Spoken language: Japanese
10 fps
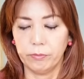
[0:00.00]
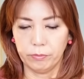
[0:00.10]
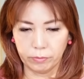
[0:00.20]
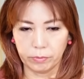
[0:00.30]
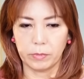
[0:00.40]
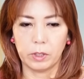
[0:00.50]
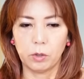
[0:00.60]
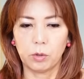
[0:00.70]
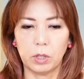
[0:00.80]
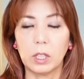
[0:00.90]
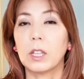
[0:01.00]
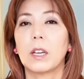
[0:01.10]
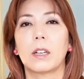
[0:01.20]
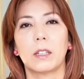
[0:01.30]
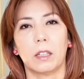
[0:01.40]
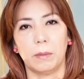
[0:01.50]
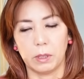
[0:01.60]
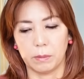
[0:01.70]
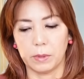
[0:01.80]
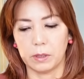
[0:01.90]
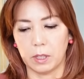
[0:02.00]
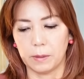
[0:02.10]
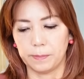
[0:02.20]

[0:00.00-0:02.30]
うん、ちょっと人間関係見てみますね。